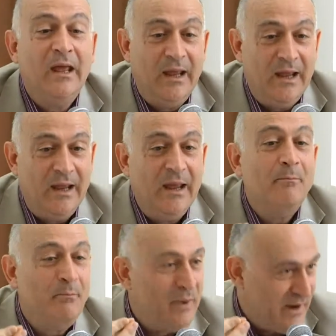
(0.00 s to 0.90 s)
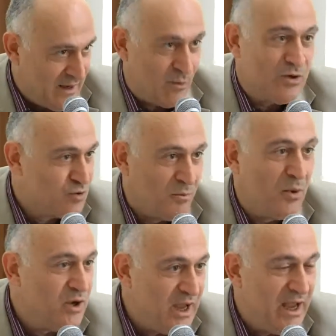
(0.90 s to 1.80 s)
eh, perché questo
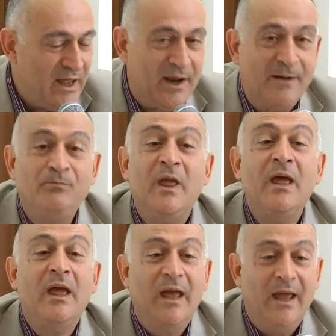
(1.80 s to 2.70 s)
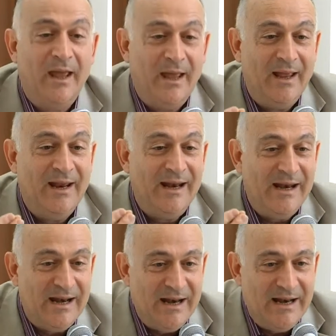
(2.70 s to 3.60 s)
poi era,
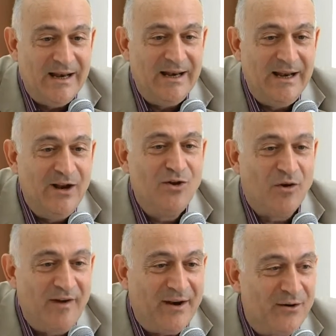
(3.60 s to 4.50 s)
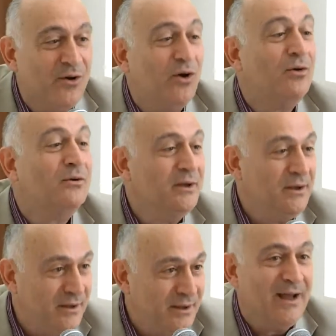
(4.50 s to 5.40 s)
il governo
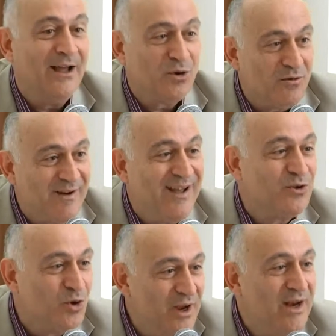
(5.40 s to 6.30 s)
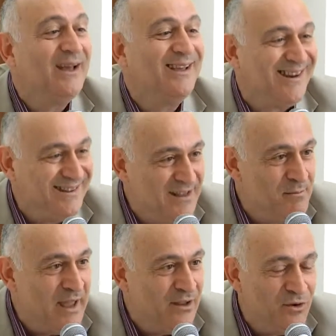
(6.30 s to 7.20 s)
ha trovato il
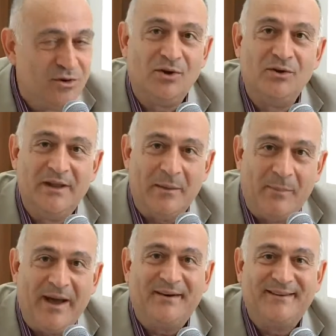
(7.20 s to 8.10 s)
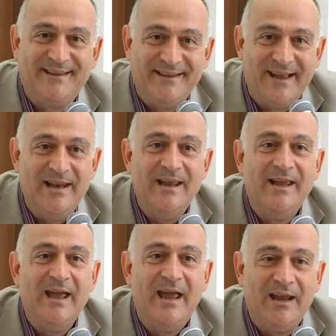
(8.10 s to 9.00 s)
gradimento da parte
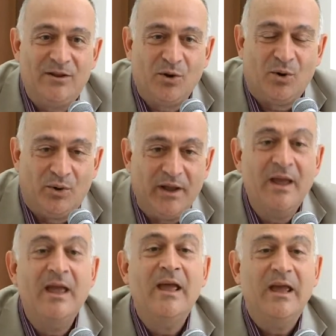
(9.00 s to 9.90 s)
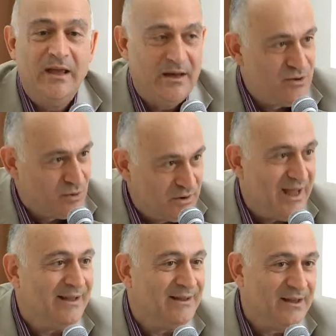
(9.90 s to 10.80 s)
degli elettori, i
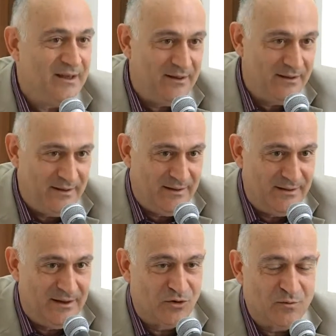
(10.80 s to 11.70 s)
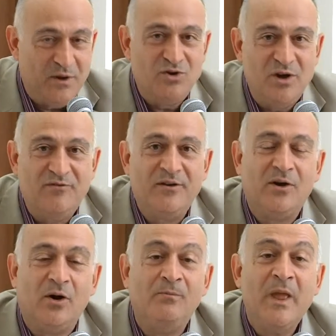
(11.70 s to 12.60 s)
risultati eh, nello
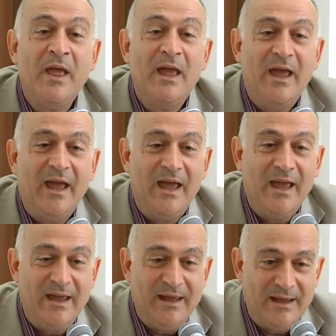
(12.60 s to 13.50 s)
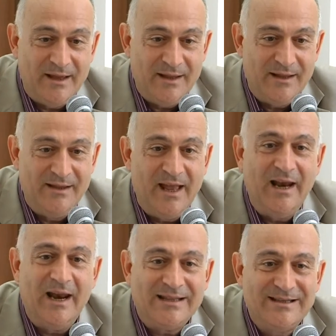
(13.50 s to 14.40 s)
specifico eh,
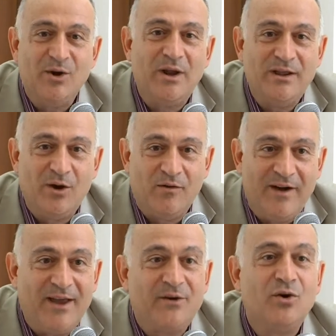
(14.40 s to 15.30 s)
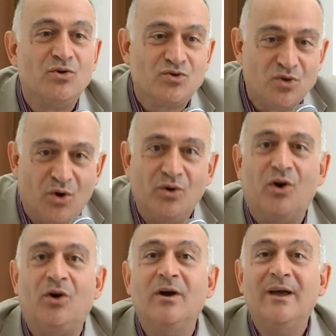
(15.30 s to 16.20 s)
dell'azione di governo
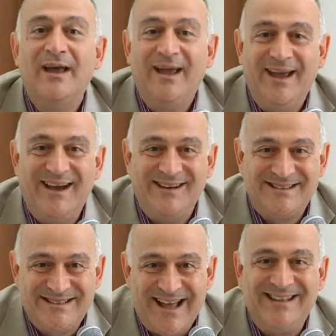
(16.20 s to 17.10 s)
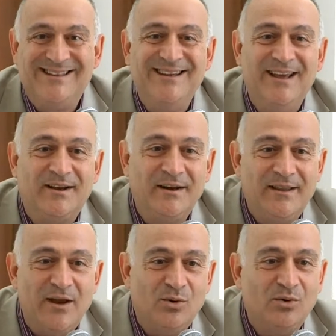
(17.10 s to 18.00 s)
sono eh, stati
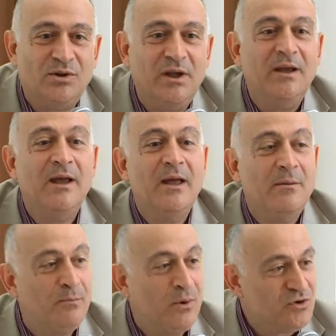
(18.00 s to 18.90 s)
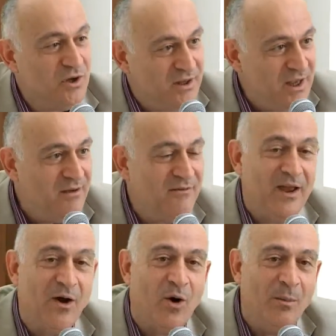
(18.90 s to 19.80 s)
ritenuti
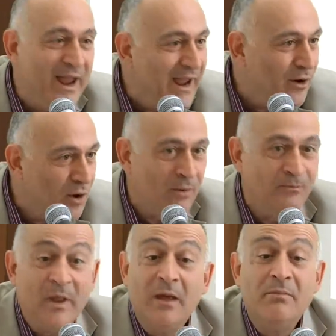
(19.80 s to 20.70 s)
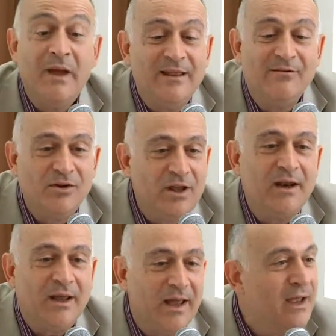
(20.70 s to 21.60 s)
positivi o meno, beh, devo
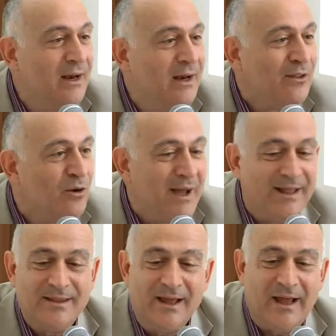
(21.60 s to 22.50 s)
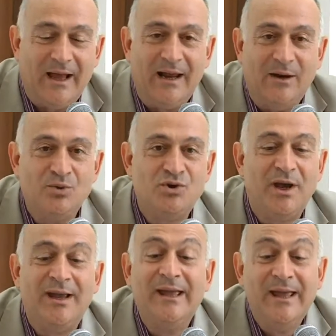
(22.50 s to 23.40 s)
dire che la domanda alla
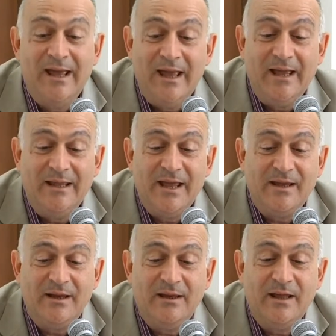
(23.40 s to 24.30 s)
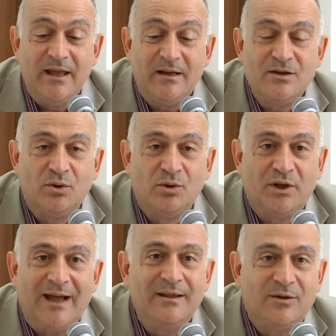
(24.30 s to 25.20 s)
luce eh, dei, dei
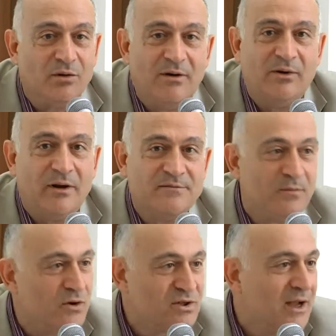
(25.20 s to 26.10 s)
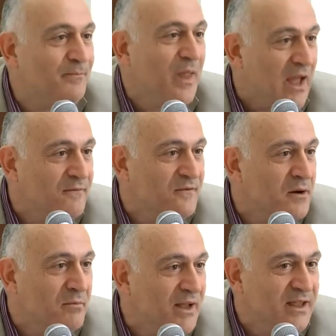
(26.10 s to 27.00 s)
risultati trova una risposta
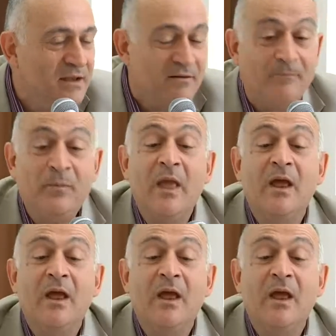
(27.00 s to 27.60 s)
affermativa